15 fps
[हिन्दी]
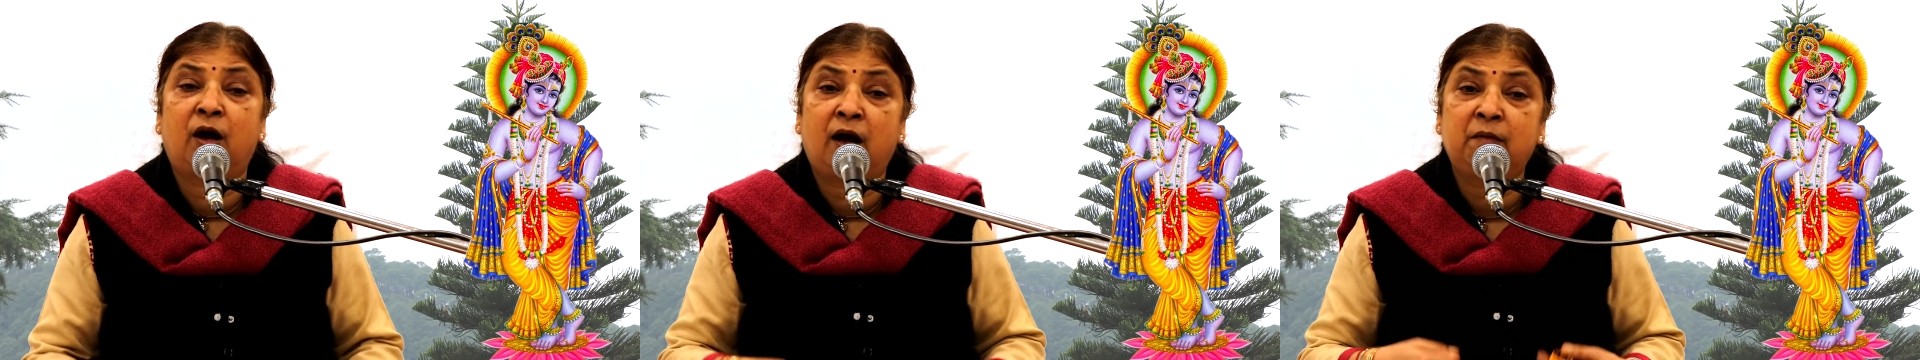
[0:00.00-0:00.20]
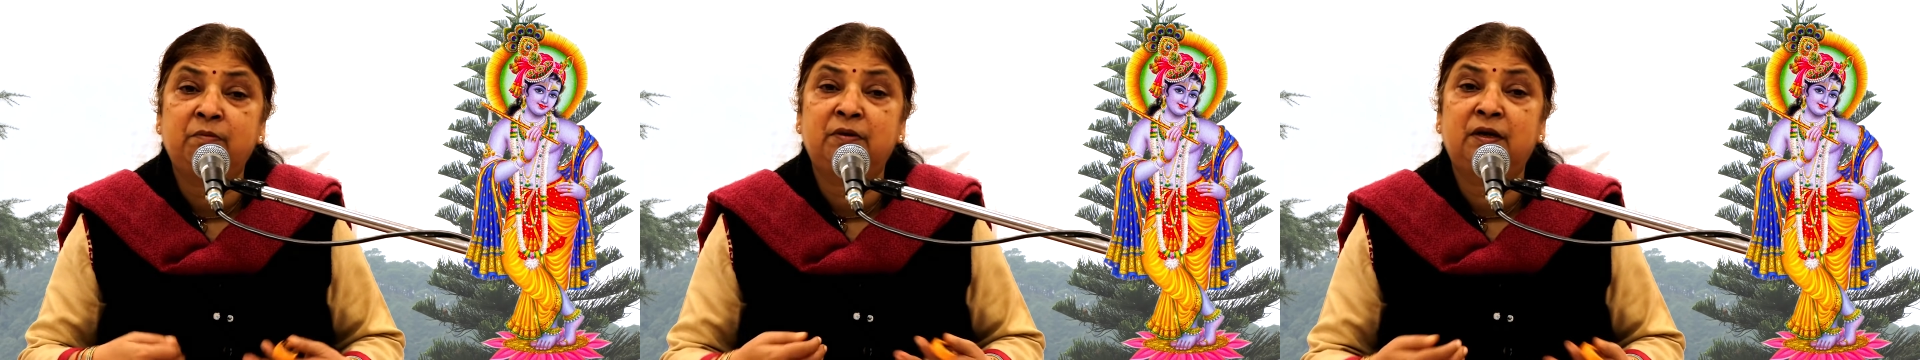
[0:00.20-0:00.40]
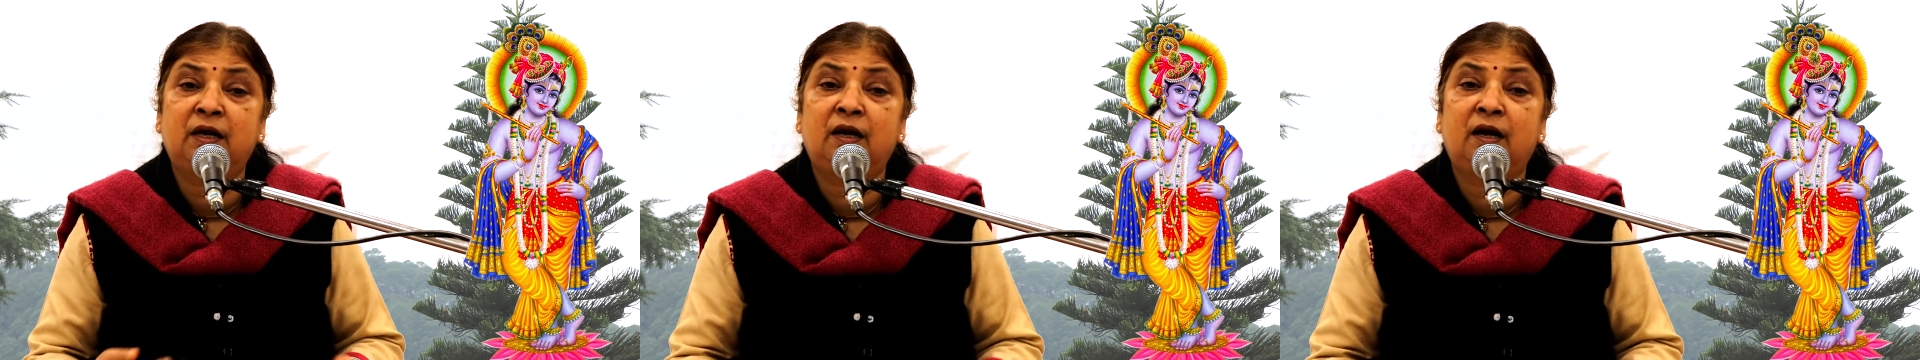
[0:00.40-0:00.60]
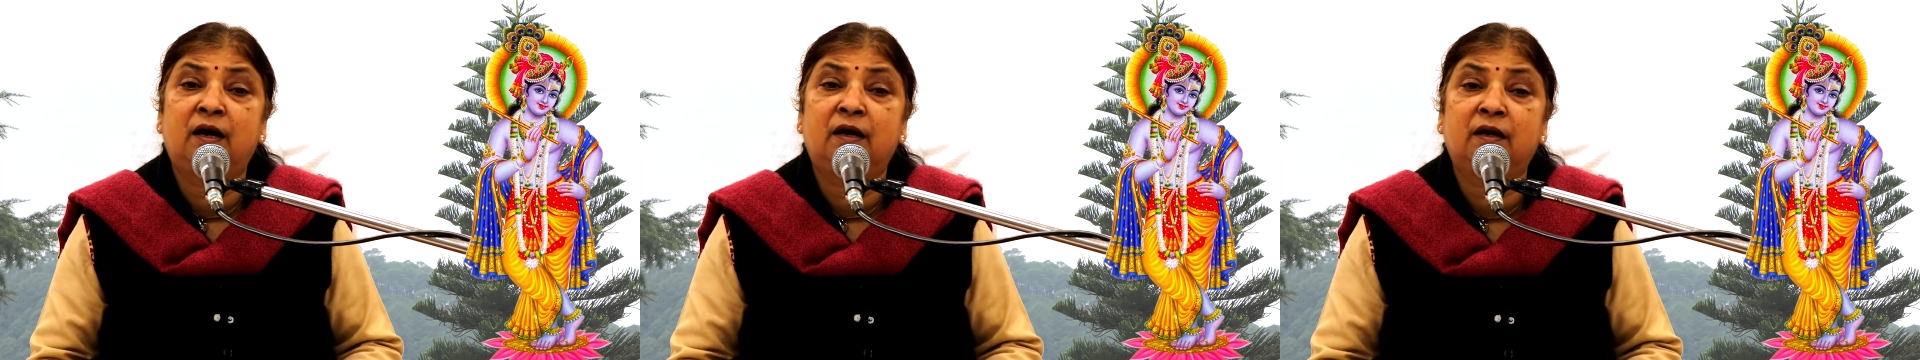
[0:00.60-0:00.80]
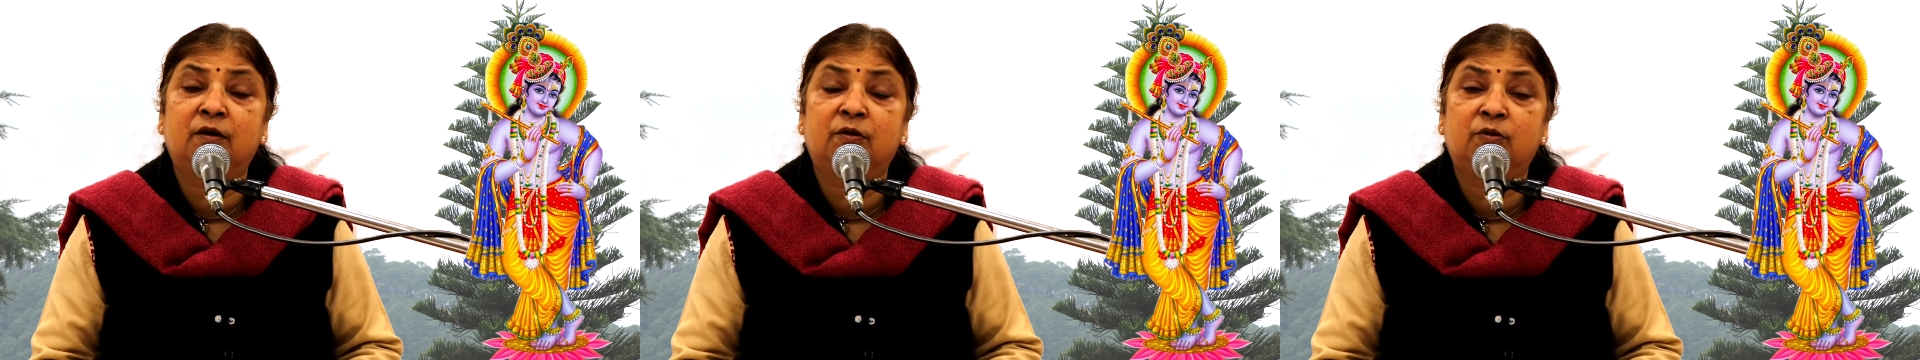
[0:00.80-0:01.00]
आप खिला
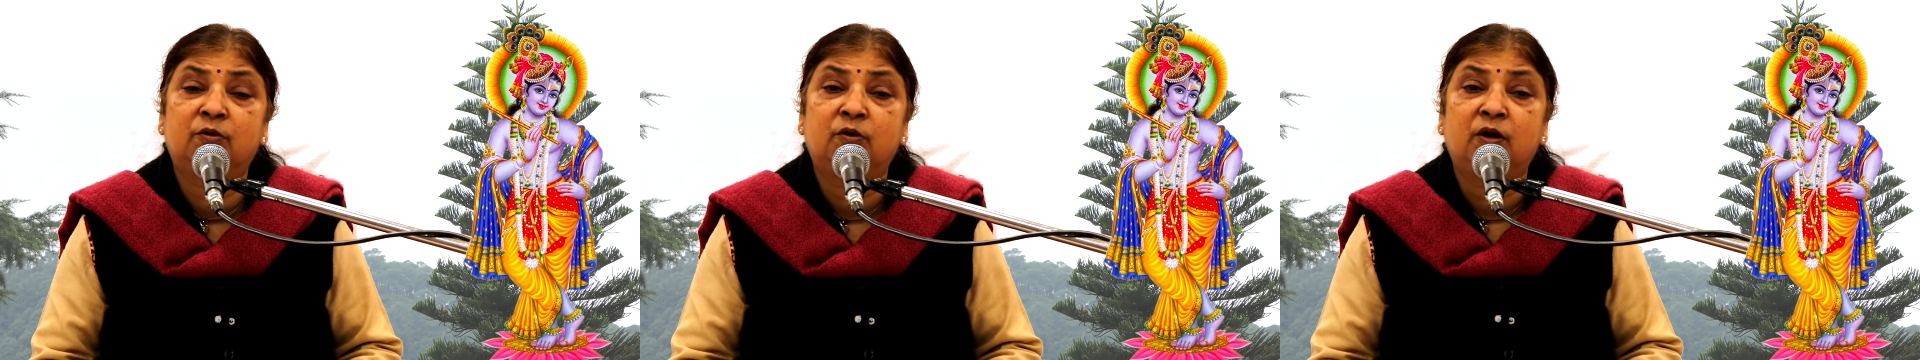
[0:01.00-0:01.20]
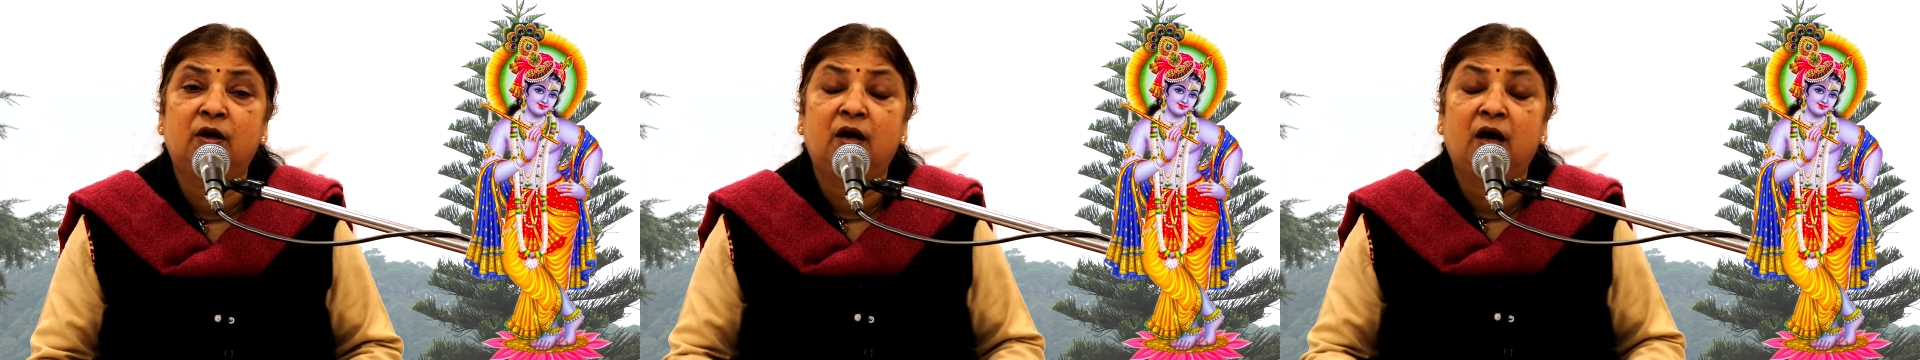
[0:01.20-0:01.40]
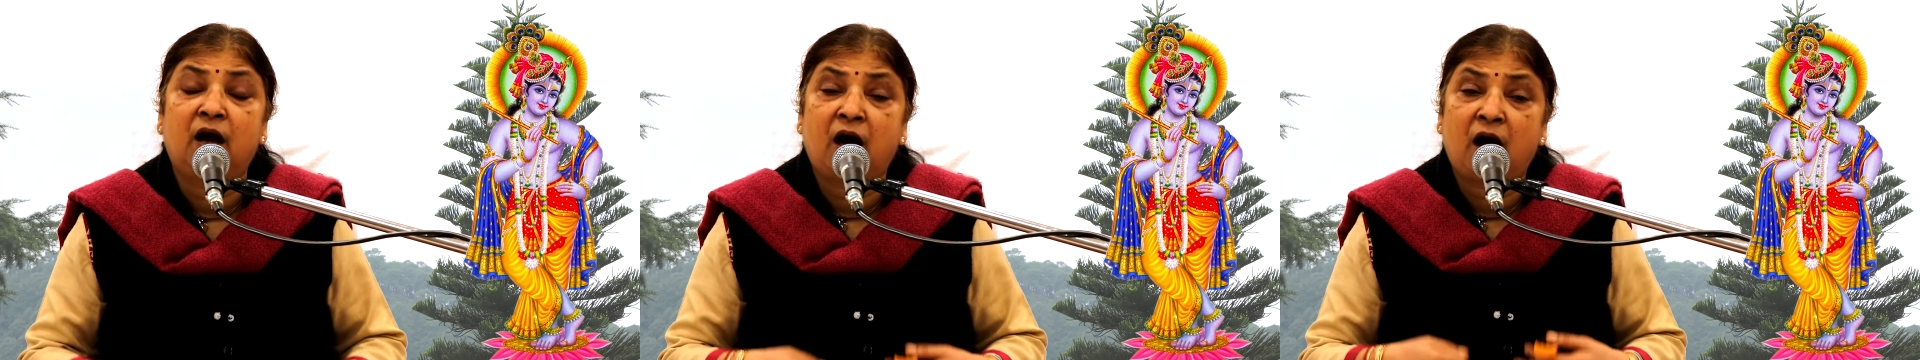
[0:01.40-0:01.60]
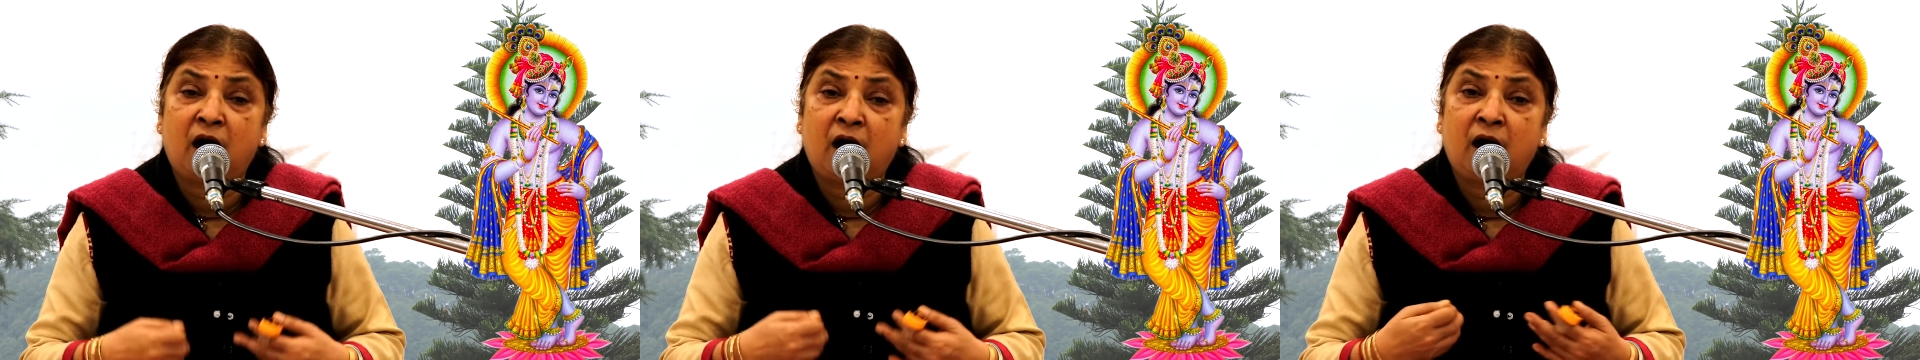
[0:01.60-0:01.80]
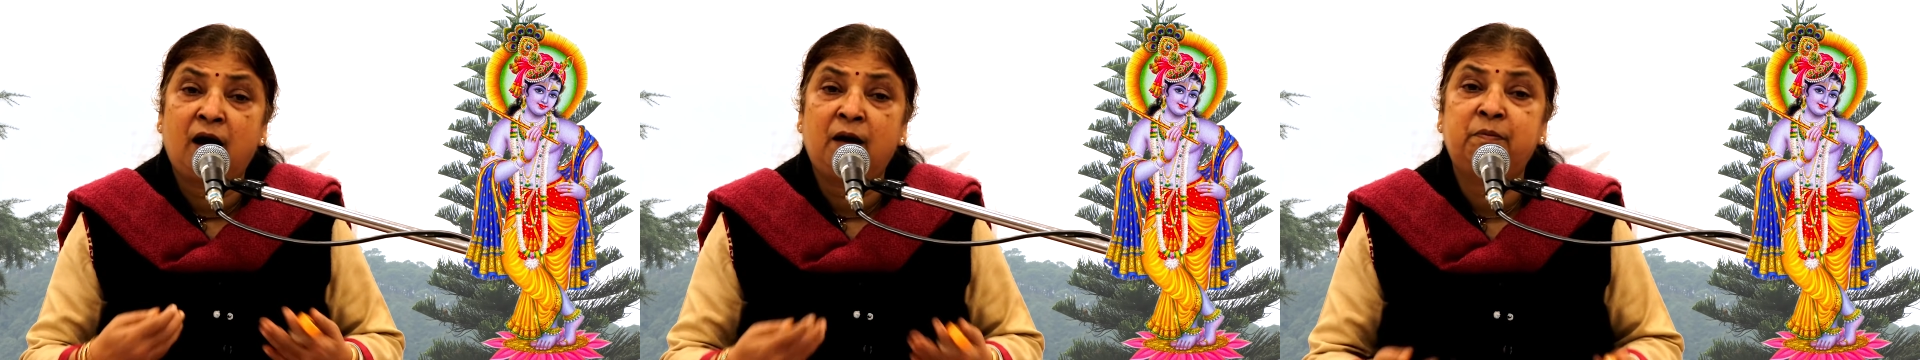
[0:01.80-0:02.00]
रहे हो
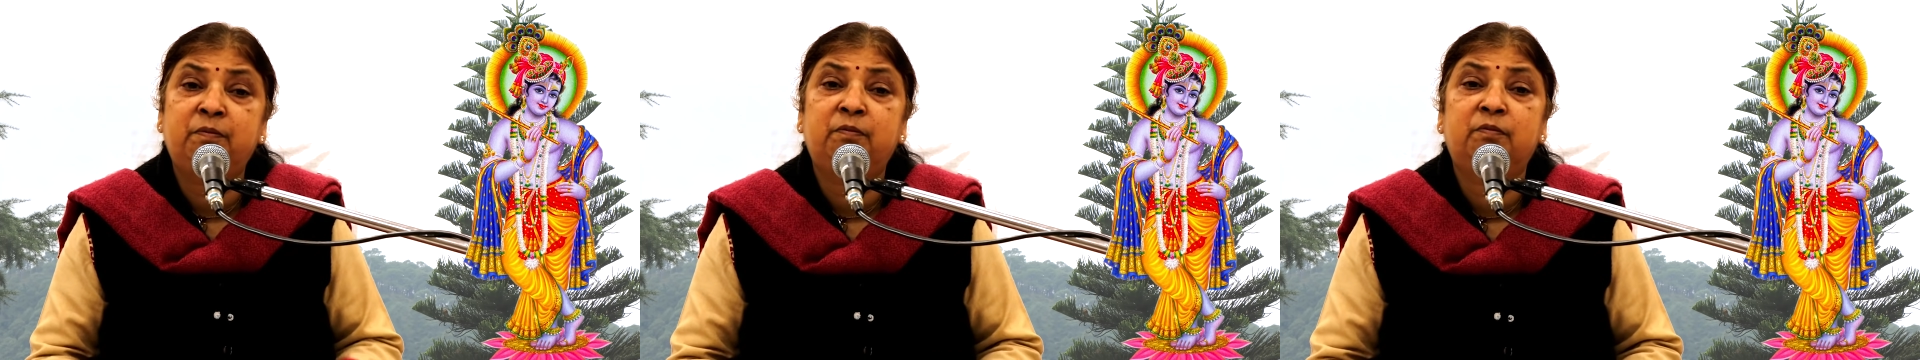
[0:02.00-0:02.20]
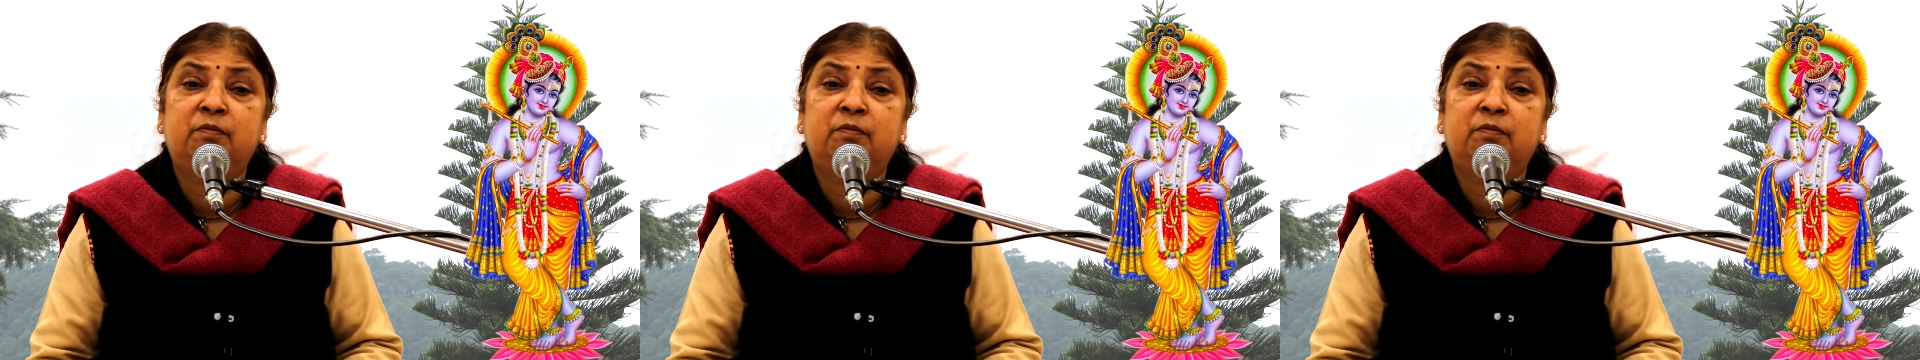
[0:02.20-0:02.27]
आप